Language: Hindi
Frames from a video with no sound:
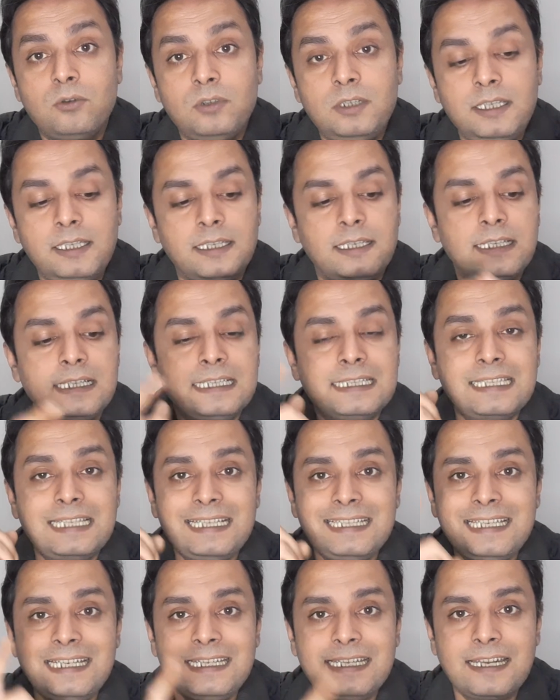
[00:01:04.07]
कोहली
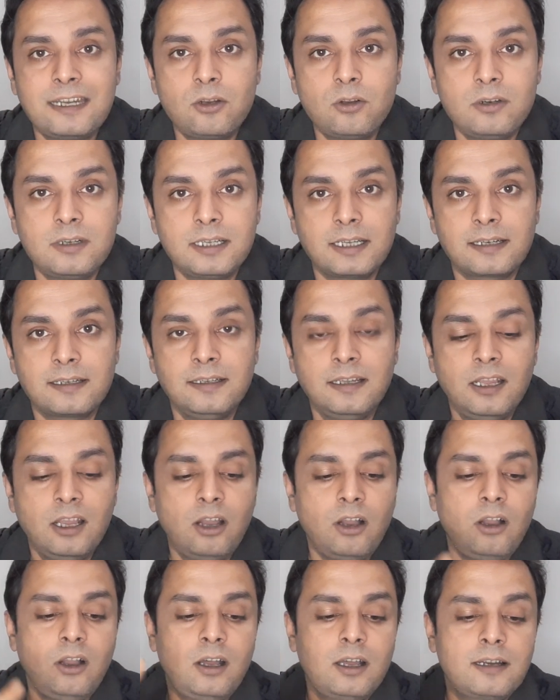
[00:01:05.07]
सचिन तेंदुलकर
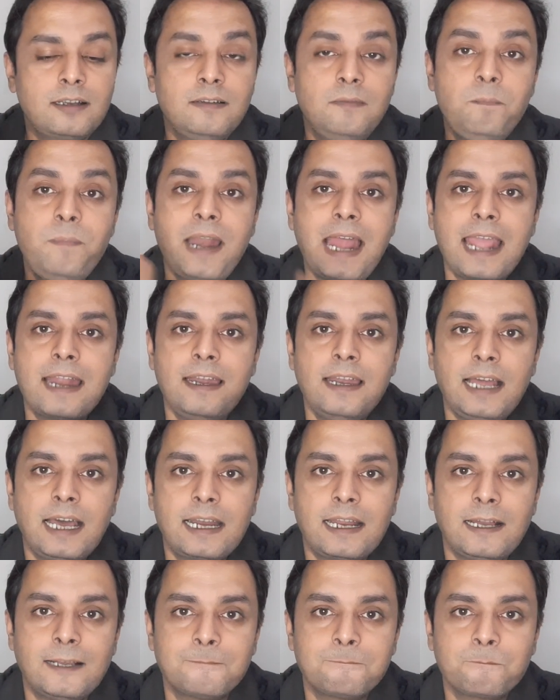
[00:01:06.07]
और ब्रायन
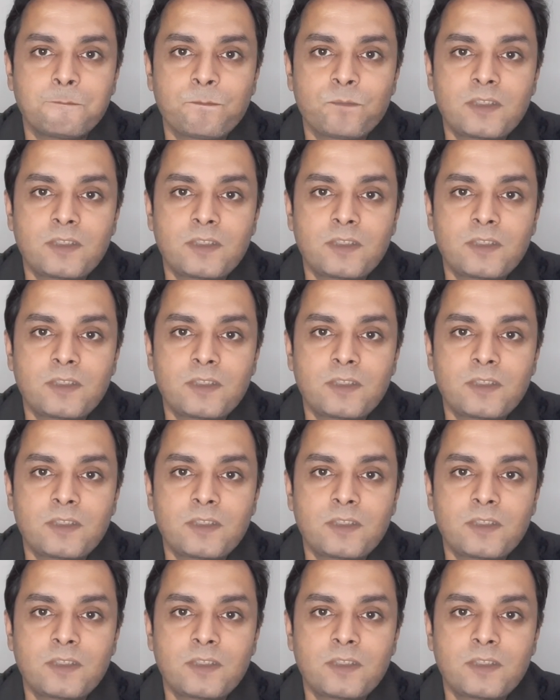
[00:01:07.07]
लारा